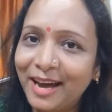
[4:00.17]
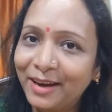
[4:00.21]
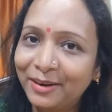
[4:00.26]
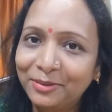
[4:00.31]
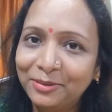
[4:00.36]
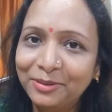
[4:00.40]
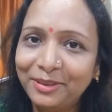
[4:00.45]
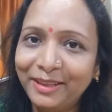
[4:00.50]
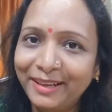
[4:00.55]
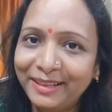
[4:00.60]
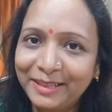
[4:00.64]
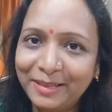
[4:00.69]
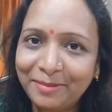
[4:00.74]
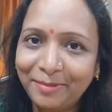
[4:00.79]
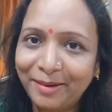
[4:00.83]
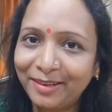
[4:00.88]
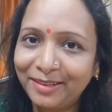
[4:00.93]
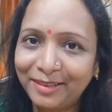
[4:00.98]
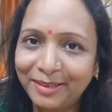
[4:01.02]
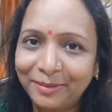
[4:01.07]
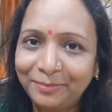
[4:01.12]
ঠাকুর দেখতে
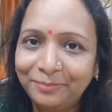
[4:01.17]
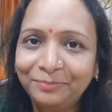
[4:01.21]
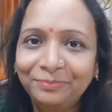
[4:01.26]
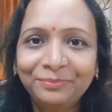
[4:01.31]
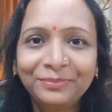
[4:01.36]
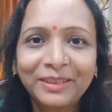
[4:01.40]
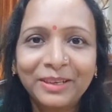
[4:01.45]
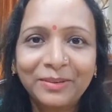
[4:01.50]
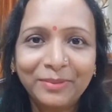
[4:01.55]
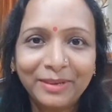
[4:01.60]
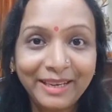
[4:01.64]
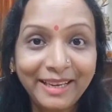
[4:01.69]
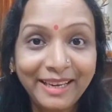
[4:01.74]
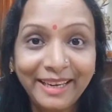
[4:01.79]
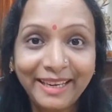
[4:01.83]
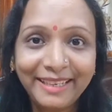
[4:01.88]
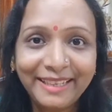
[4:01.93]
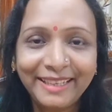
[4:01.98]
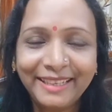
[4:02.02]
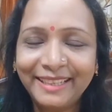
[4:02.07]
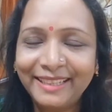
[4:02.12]
পারতাম মানে
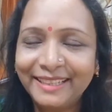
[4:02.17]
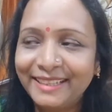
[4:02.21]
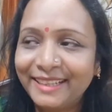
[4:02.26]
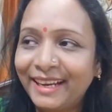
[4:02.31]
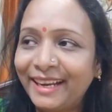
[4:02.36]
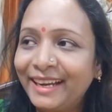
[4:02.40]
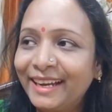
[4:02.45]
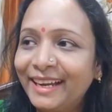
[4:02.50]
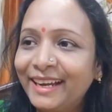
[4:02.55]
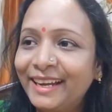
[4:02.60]
হেঁটে হেঁটে